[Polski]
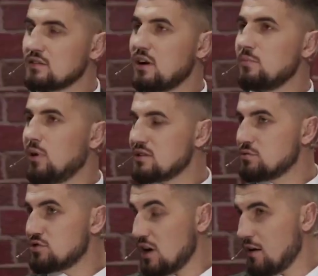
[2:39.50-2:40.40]
trochę, bo ja
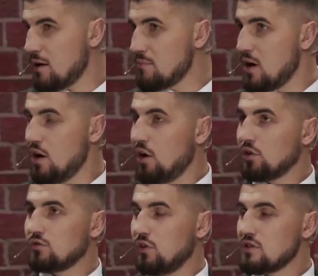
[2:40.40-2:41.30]
słyszałem
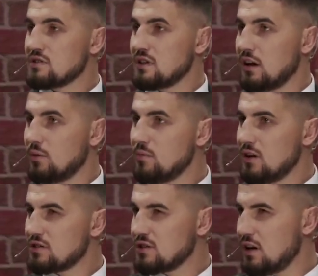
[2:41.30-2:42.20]
od twoich
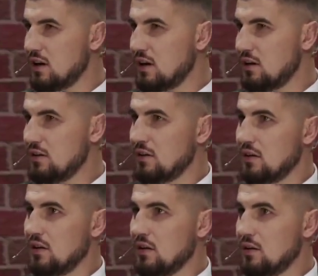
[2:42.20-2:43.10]
znajomych, że
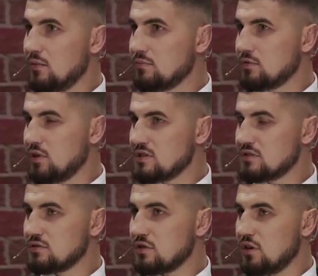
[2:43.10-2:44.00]
to jest
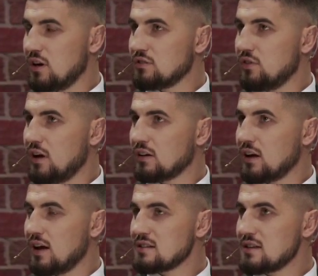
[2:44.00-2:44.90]
trochę twoja
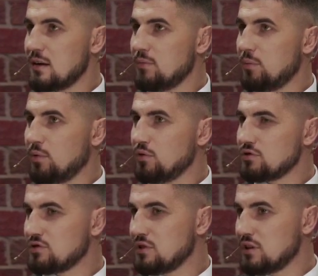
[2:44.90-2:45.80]
kreacja, bo
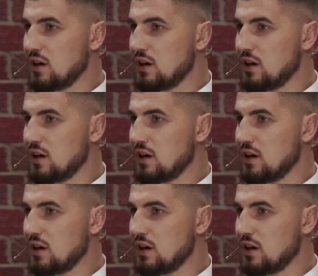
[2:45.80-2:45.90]
ponoć ty